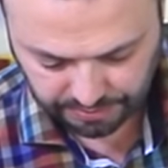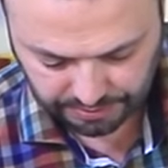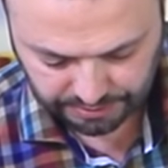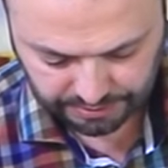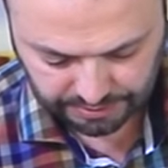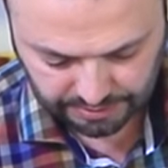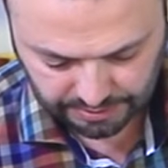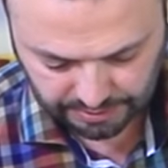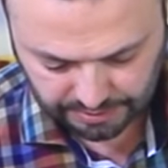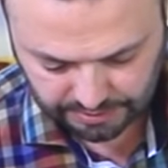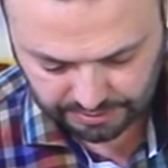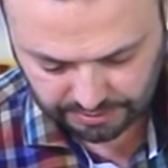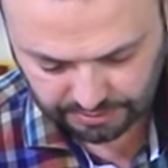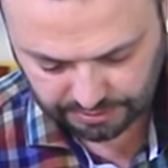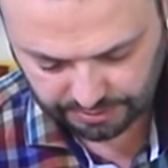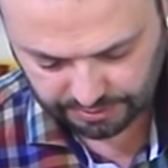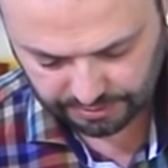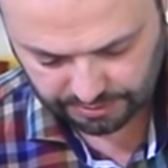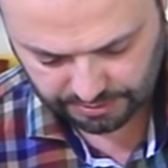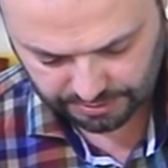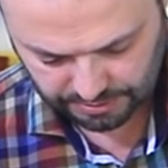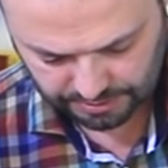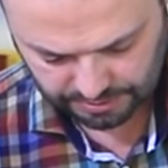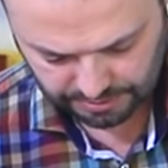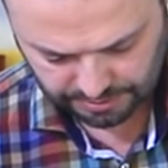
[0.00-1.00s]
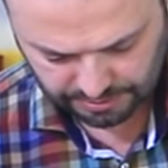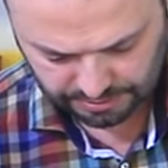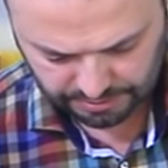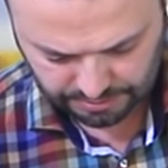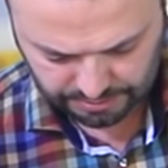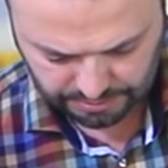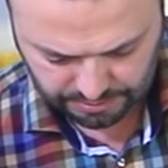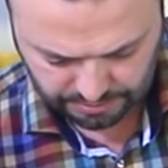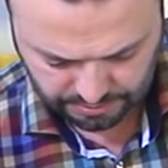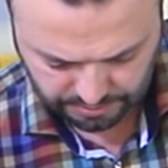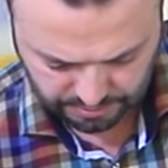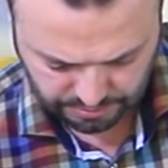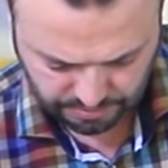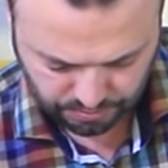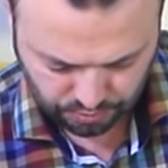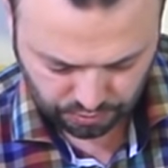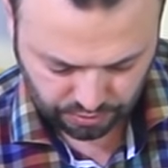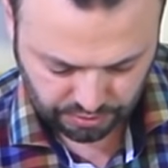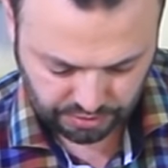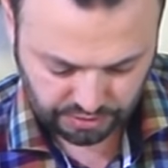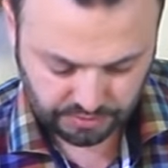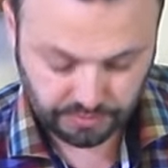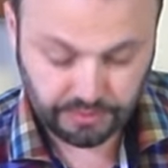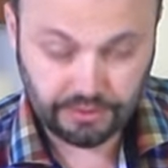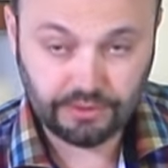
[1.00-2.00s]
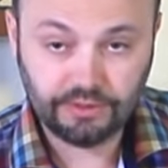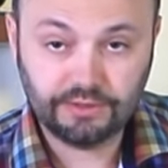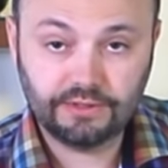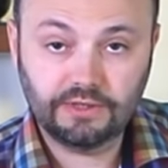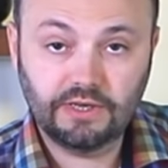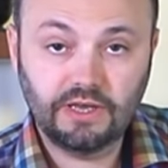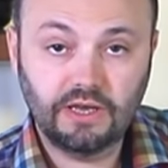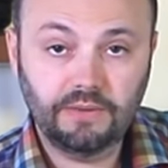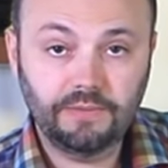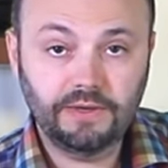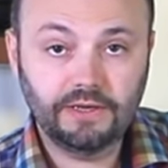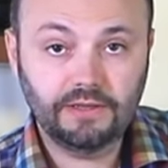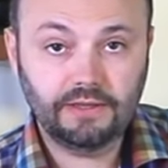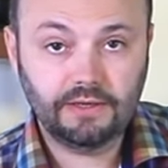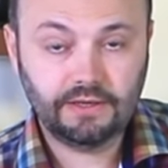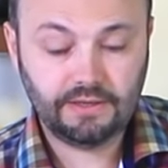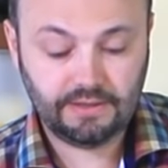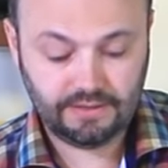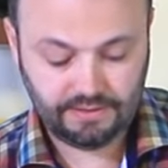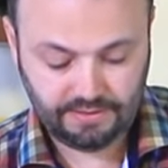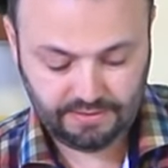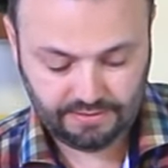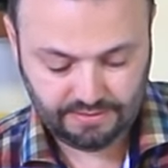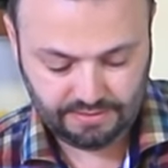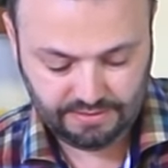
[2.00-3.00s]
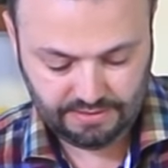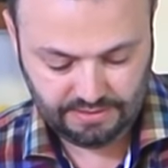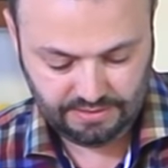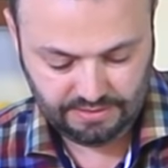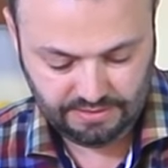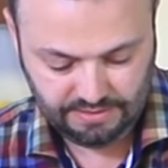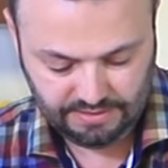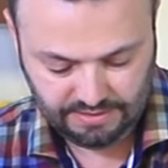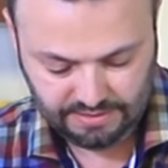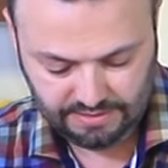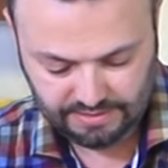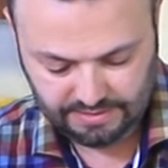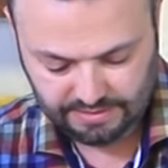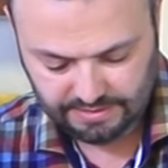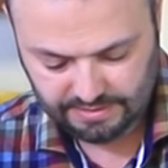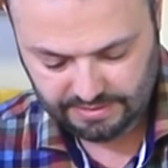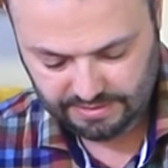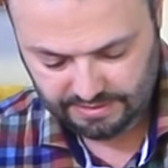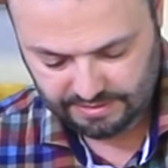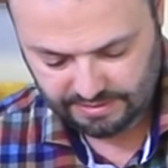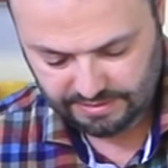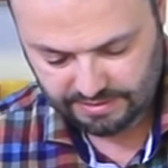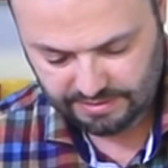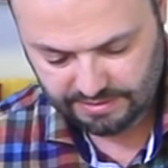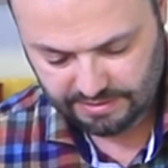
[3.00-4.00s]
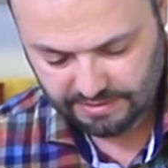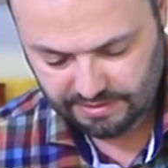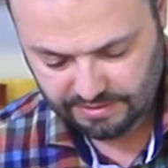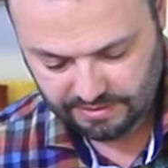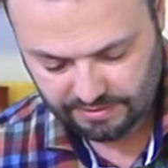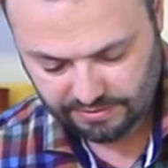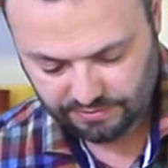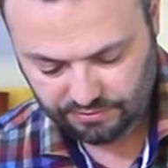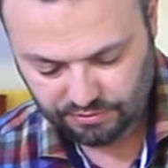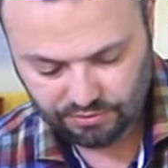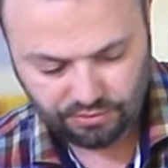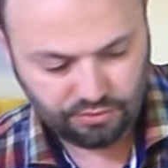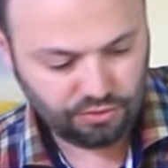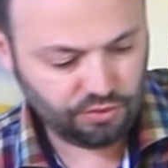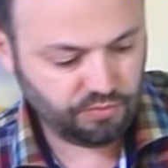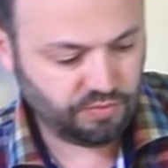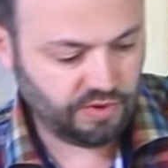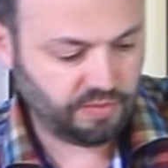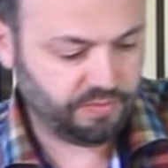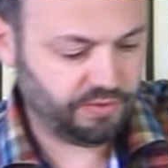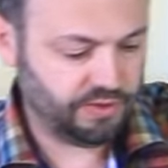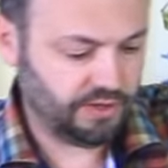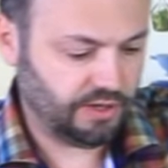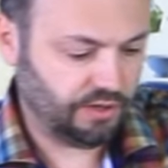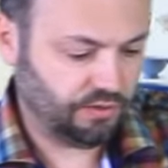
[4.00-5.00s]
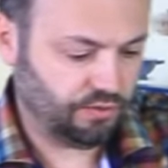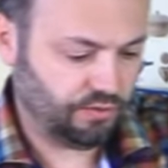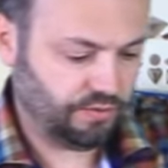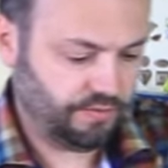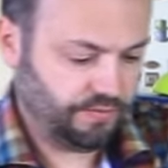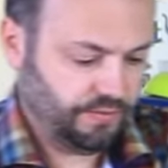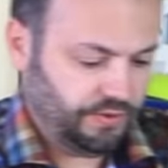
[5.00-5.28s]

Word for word: просолилось, немного изменилась геометрия, и все идет по плану.